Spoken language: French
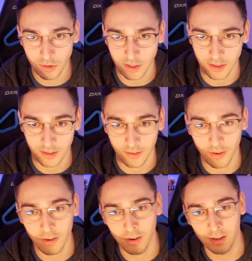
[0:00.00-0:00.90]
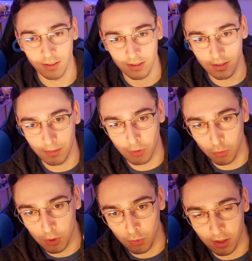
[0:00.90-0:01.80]
aussi. Voilà, voilà. Bisous,
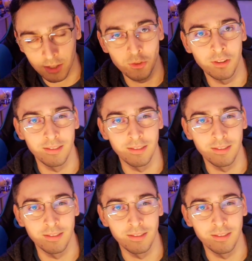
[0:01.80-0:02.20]
bisous, Hendrickson.